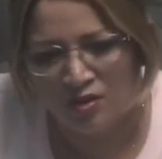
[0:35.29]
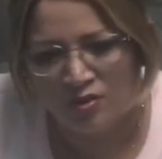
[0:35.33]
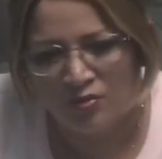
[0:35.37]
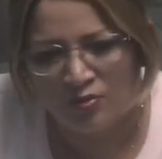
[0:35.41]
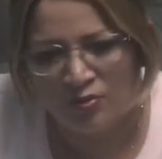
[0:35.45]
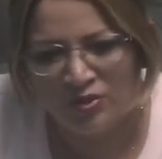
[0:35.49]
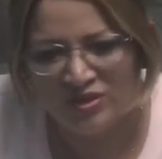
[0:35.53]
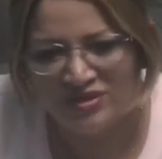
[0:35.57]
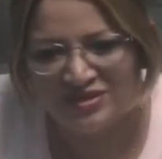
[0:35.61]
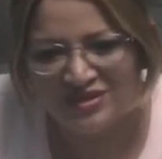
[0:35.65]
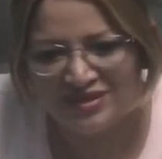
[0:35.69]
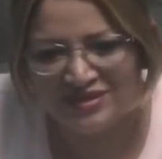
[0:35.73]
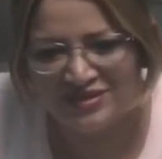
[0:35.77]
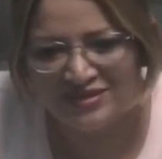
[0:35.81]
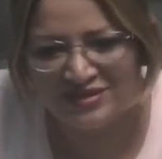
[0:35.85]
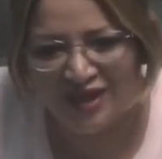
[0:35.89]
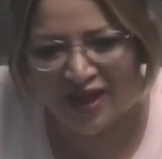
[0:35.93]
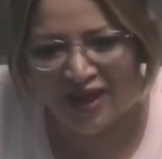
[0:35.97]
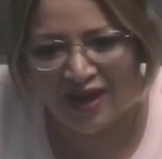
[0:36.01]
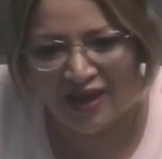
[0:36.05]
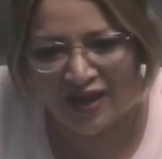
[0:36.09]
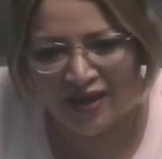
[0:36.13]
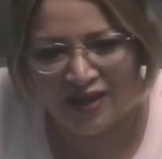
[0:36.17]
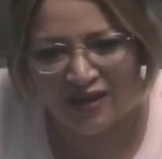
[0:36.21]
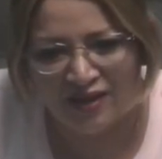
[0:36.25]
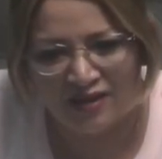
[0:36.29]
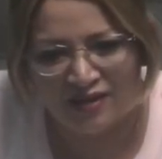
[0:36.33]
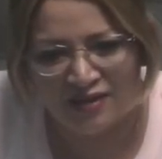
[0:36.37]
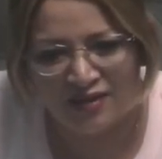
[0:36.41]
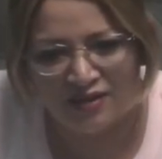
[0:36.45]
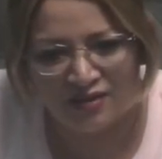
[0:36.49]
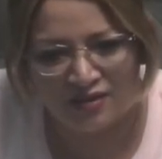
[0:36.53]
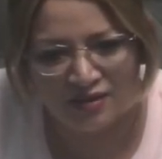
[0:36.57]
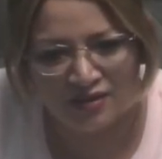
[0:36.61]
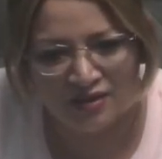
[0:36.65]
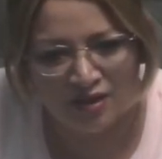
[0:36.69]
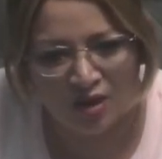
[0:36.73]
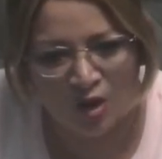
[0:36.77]
pues
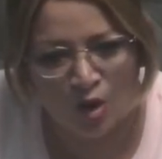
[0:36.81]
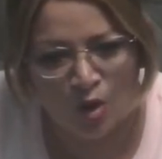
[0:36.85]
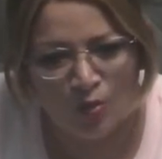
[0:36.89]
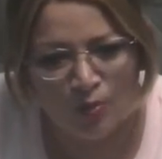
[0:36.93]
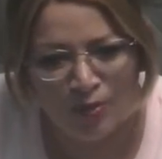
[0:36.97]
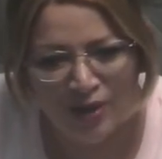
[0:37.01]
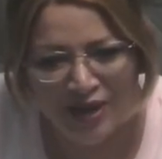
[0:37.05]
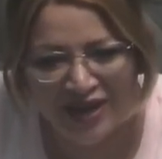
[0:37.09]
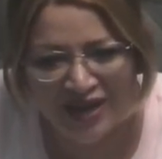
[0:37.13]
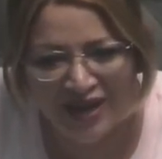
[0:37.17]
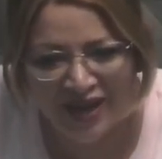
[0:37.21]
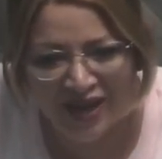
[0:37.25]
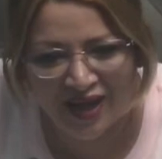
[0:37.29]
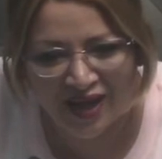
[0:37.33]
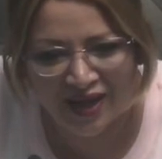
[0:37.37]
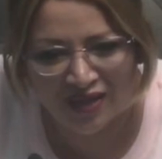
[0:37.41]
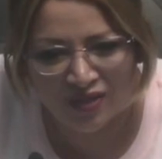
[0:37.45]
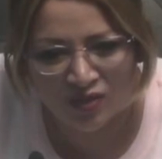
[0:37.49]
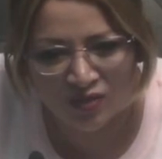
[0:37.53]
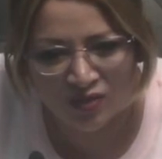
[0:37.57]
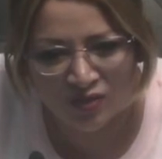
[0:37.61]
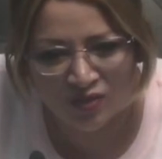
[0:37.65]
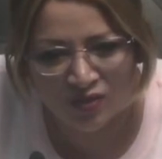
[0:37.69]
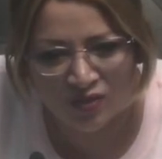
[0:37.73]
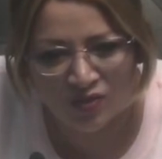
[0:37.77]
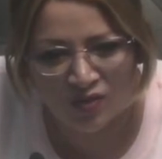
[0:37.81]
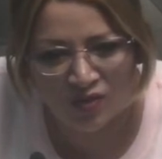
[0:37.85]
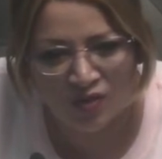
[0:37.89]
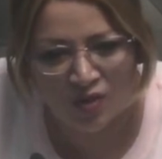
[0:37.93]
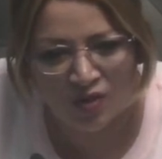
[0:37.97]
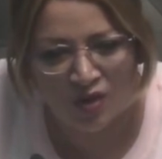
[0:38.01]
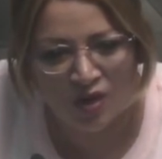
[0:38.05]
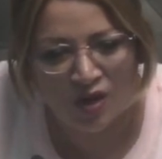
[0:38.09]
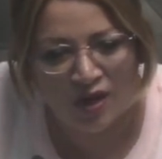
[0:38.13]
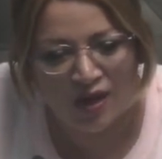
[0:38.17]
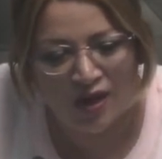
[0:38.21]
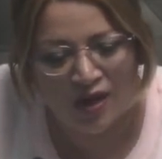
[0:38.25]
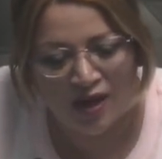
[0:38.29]
está obligado
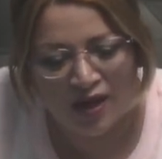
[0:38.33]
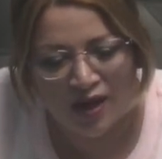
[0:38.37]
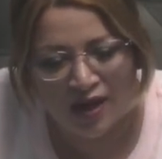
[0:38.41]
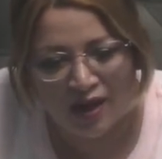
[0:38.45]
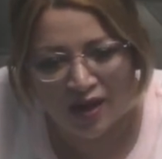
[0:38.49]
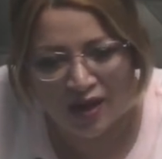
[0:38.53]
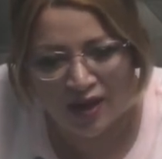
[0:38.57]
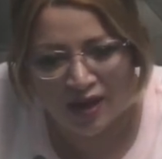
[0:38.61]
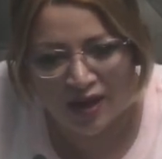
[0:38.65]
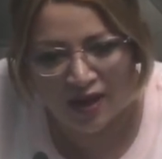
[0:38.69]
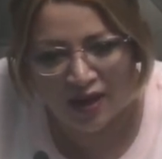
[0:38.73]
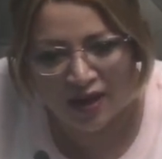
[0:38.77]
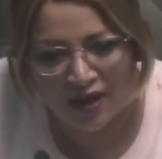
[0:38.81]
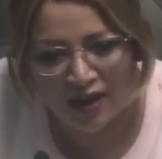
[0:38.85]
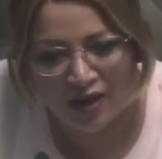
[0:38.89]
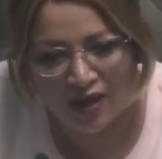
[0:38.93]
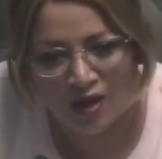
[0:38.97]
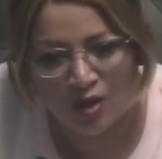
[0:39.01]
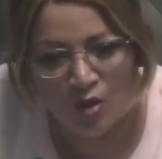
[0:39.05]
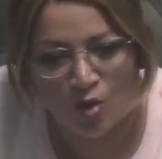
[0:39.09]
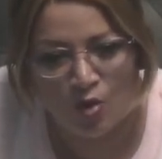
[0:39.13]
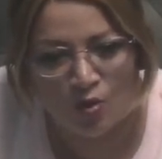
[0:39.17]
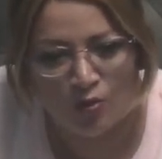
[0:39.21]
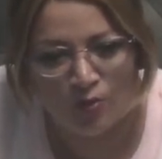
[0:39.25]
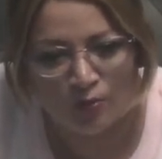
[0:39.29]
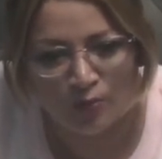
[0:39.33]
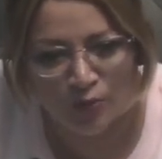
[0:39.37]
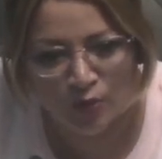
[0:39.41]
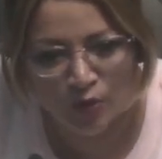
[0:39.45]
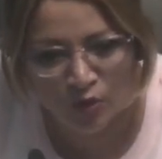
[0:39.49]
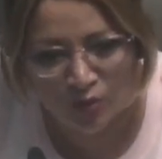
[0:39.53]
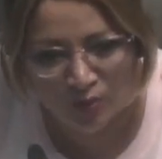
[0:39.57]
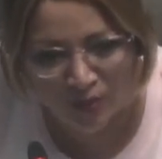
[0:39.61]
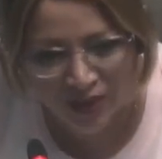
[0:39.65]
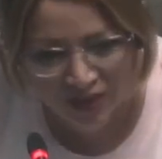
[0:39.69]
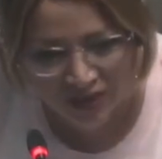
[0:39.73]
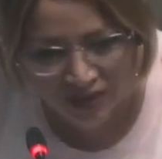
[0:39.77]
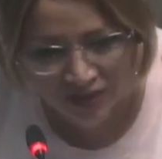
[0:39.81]
a
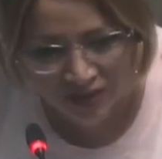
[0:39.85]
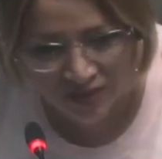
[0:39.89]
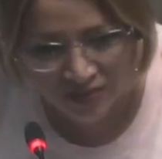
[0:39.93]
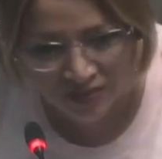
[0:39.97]
comprobar.